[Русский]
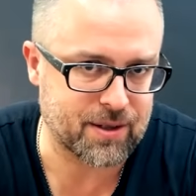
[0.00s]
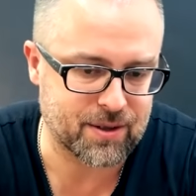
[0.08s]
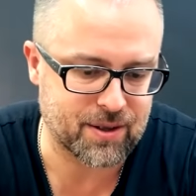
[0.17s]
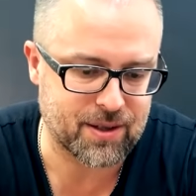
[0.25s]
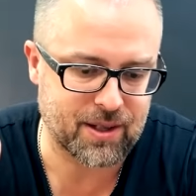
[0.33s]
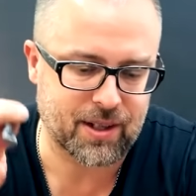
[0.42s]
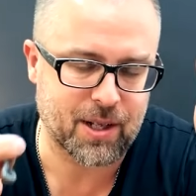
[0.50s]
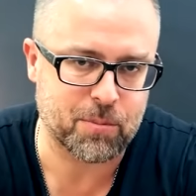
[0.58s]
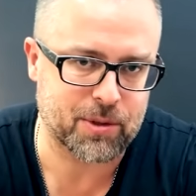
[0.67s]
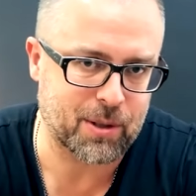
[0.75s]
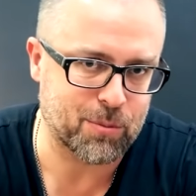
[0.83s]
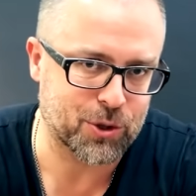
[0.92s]
не засняла,
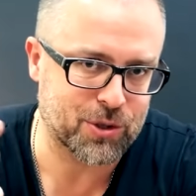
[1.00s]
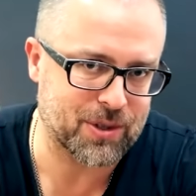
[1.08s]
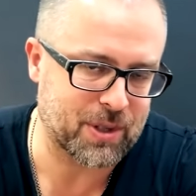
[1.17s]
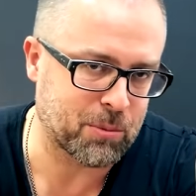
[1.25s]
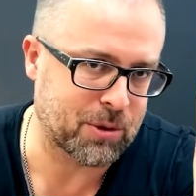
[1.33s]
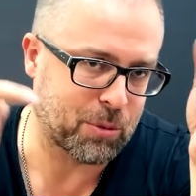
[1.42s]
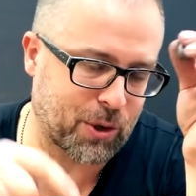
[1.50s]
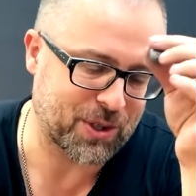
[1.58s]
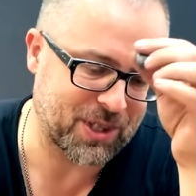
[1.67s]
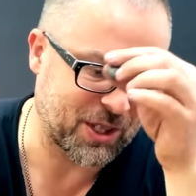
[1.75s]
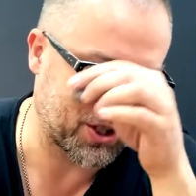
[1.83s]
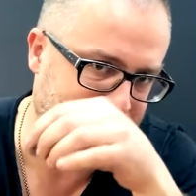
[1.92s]
потому что забыл
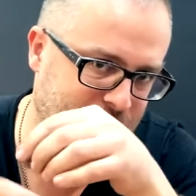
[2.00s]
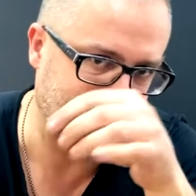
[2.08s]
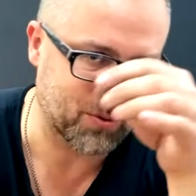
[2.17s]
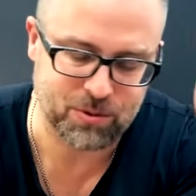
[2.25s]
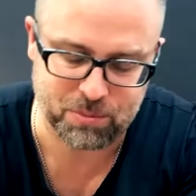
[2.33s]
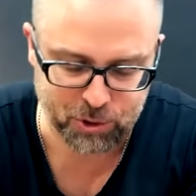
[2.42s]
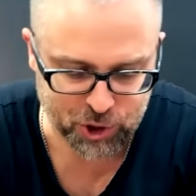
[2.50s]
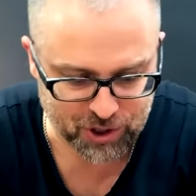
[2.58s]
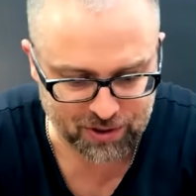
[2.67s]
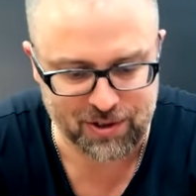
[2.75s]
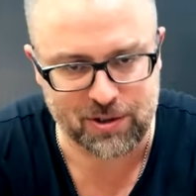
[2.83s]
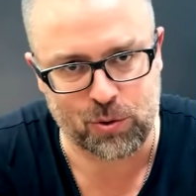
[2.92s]
просто нажать. Ну,
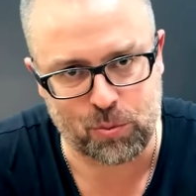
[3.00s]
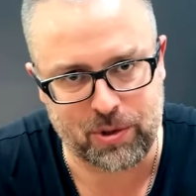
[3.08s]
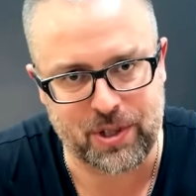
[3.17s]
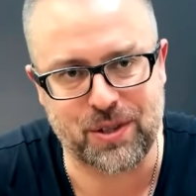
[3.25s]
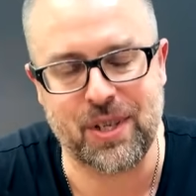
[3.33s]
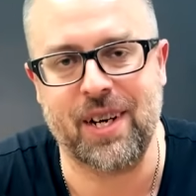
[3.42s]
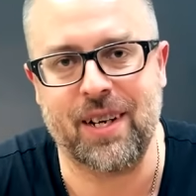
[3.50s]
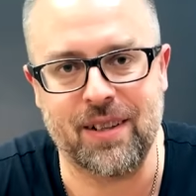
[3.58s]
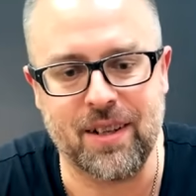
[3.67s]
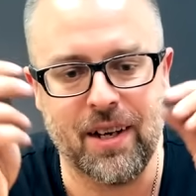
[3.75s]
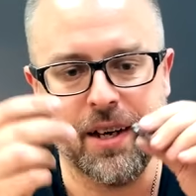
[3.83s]
спешил, тупо, сорян.